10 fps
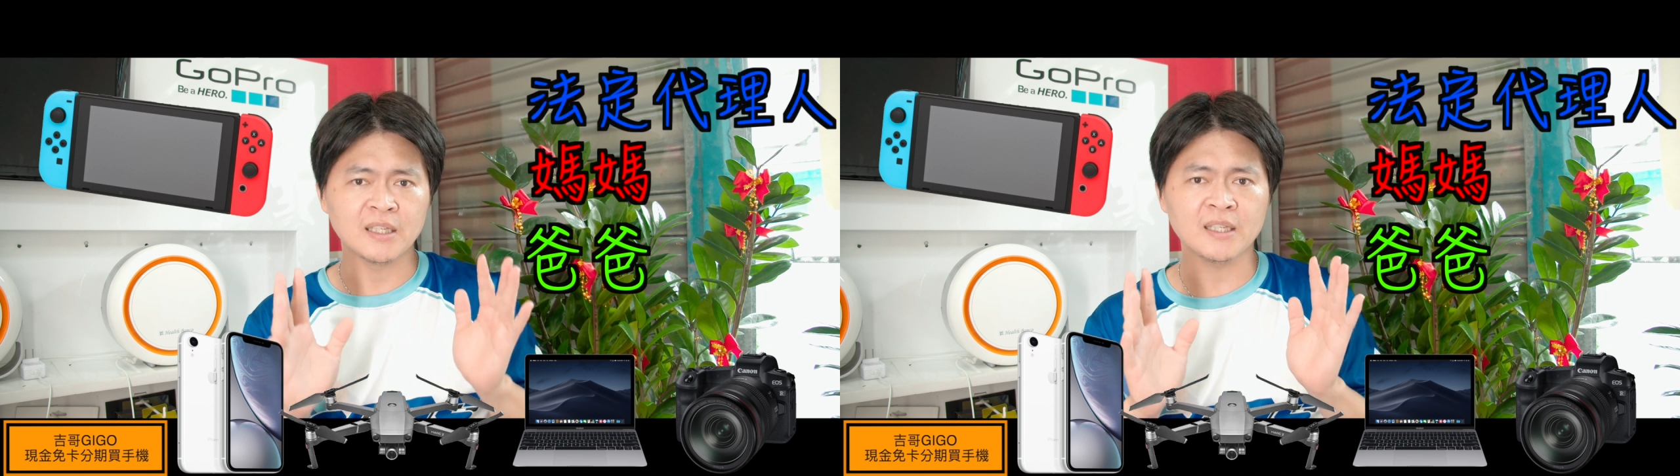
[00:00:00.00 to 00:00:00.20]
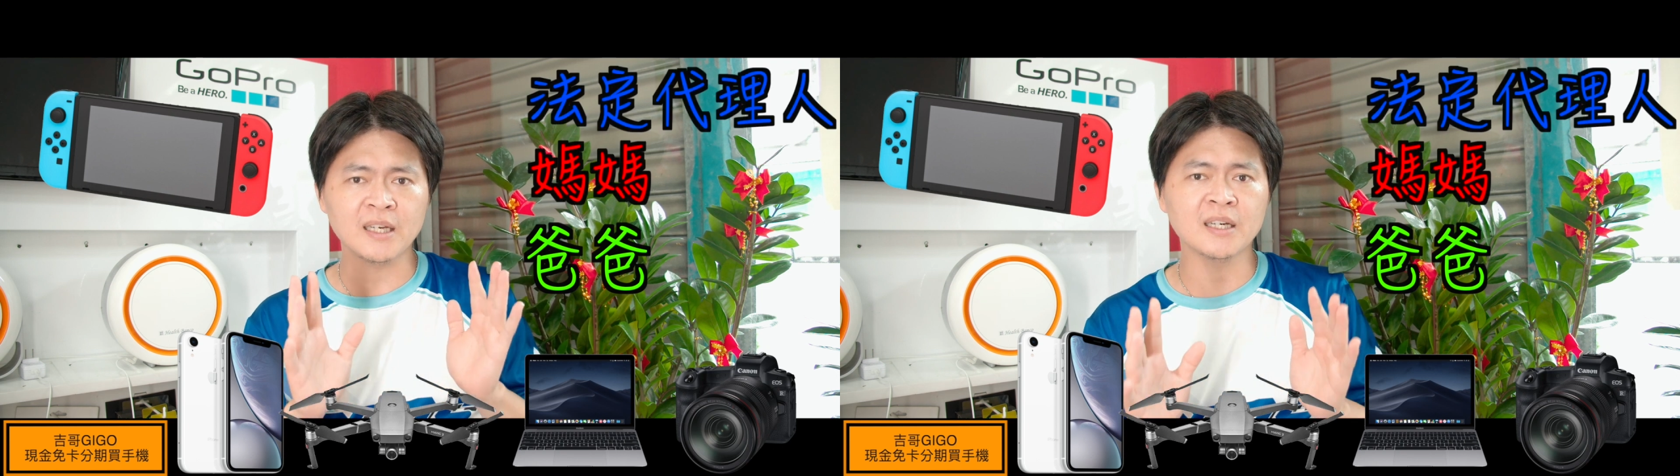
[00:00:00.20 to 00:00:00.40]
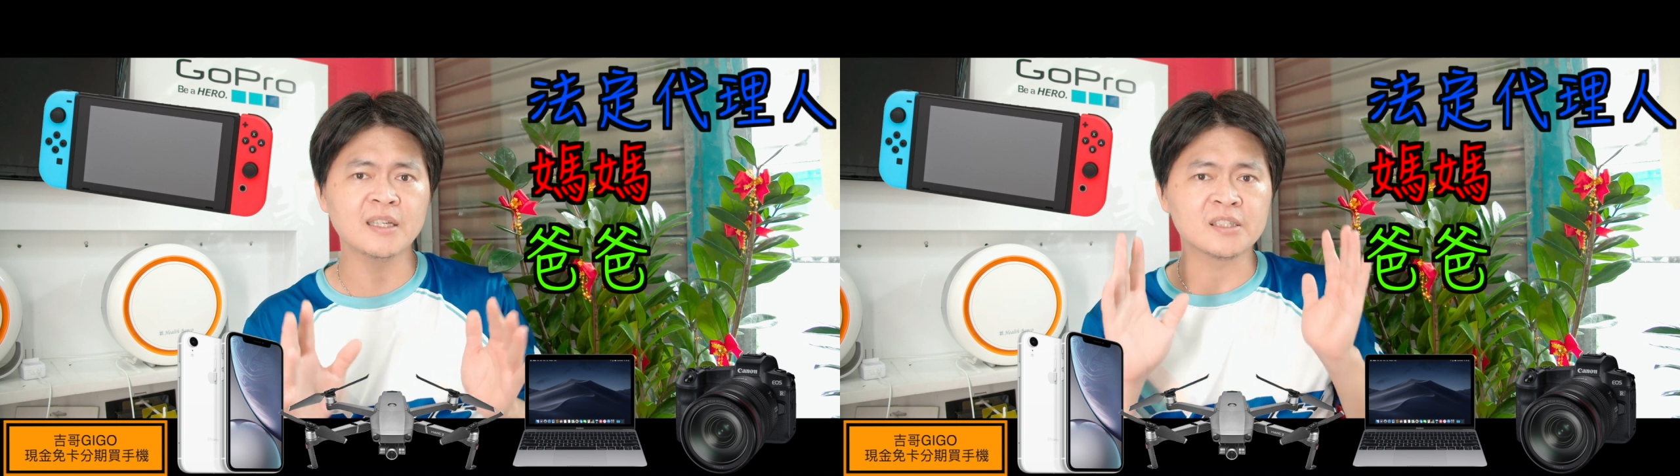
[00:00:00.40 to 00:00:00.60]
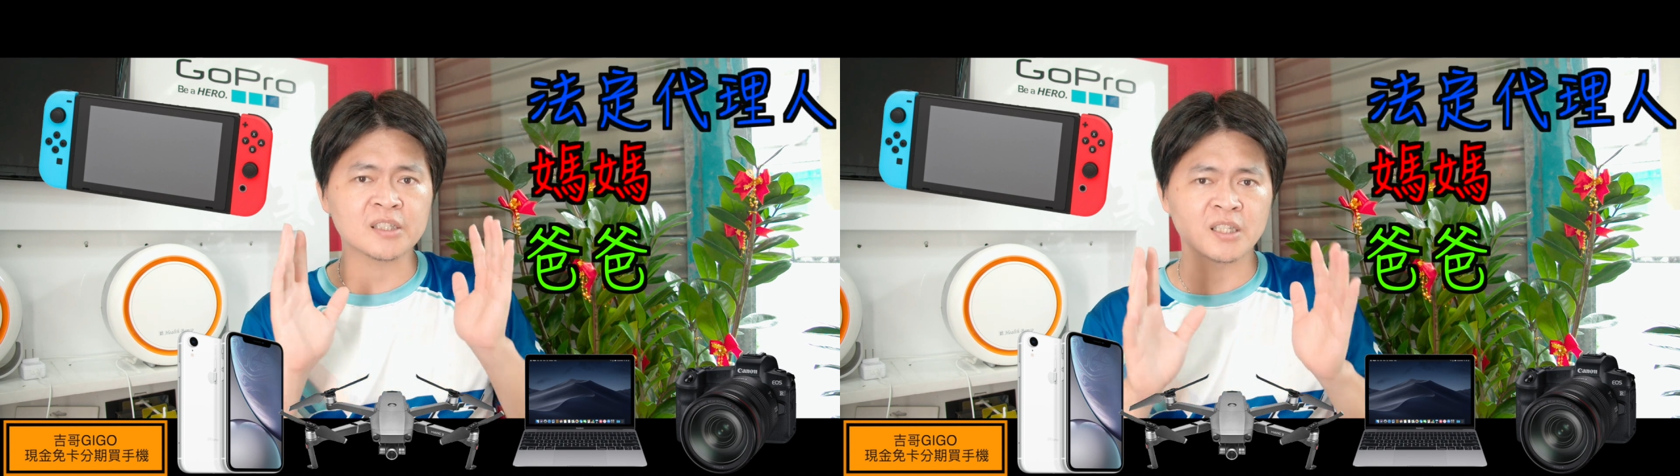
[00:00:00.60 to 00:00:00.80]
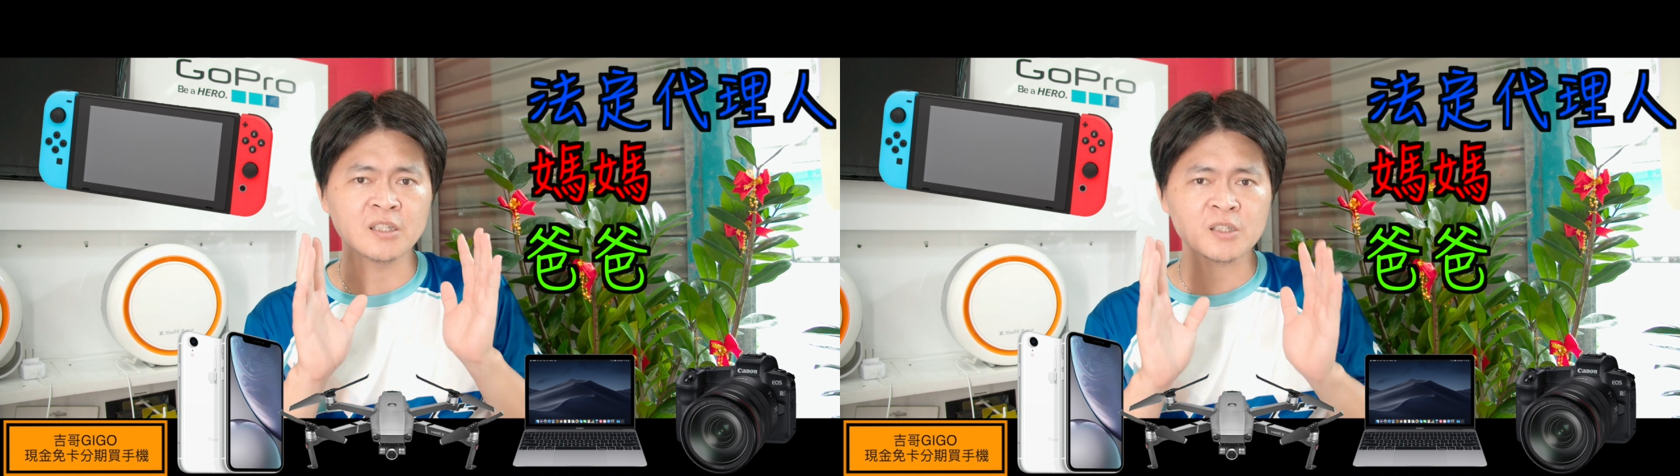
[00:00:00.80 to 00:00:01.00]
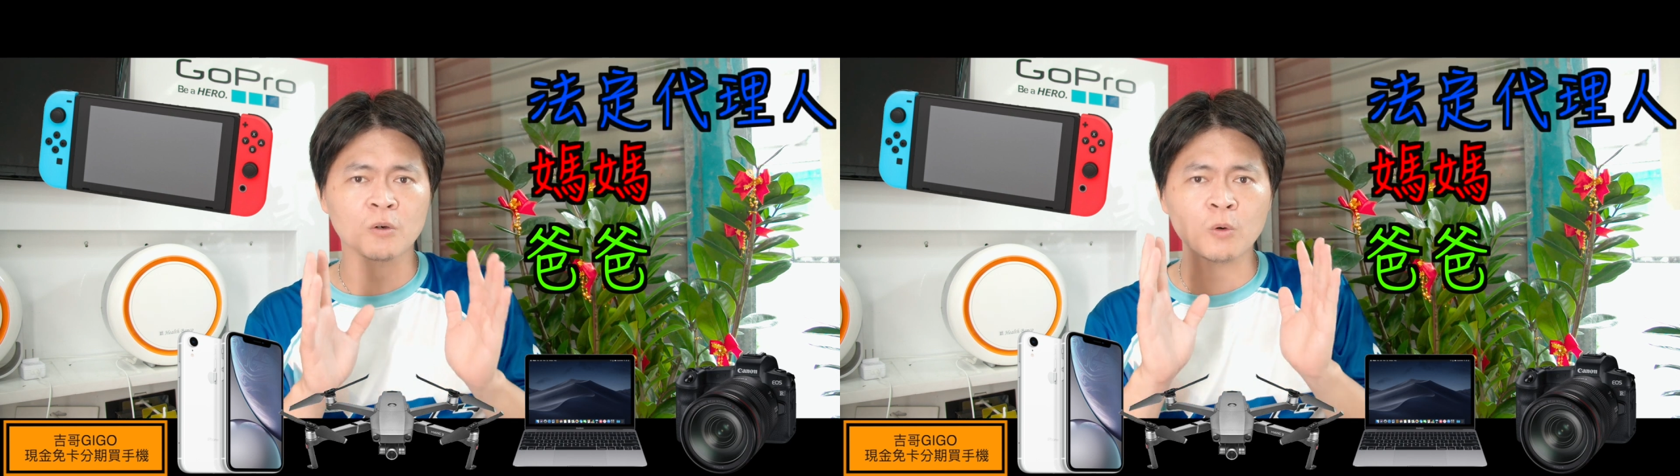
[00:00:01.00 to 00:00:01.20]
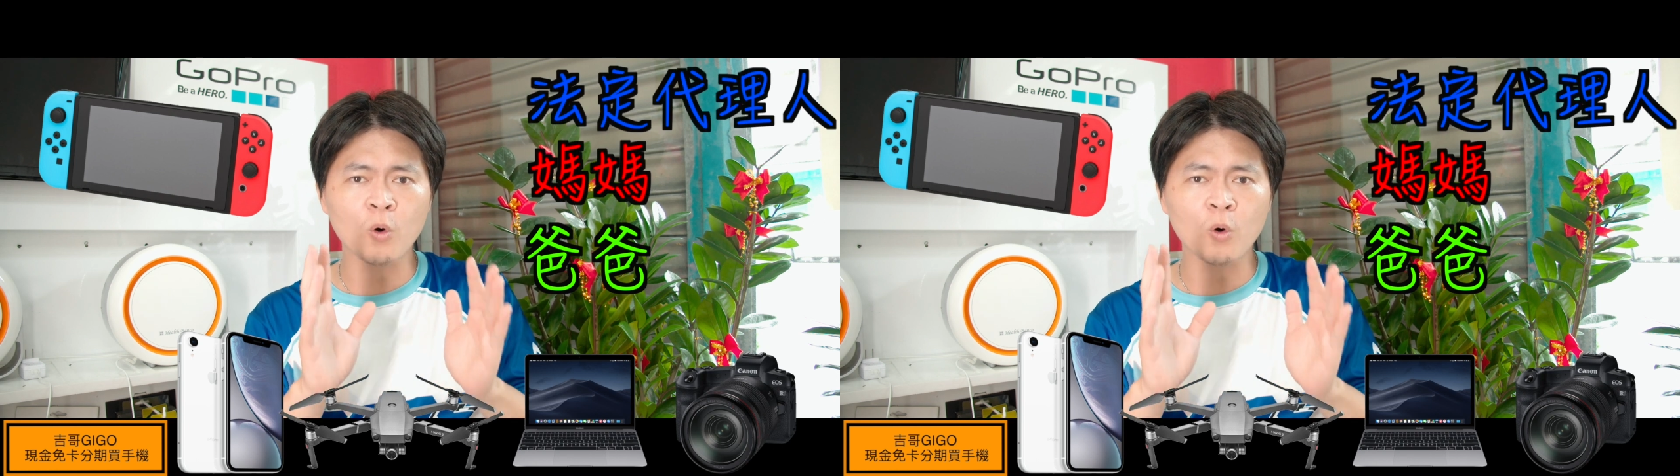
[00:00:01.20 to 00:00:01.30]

一样可以轻松